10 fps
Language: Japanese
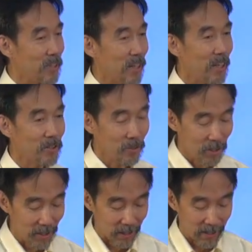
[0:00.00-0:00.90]
身近な
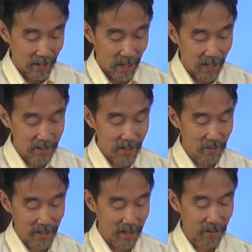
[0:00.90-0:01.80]
人に話
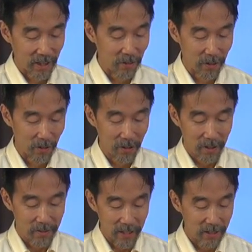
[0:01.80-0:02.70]
せる関係
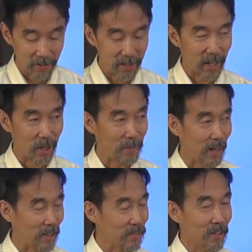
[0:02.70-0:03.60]
をできるなら
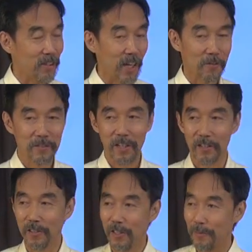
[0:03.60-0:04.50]
ばさっき愛子
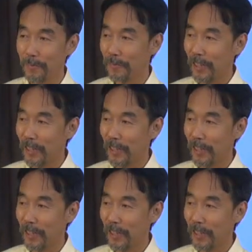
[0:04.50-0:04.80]
さんが言って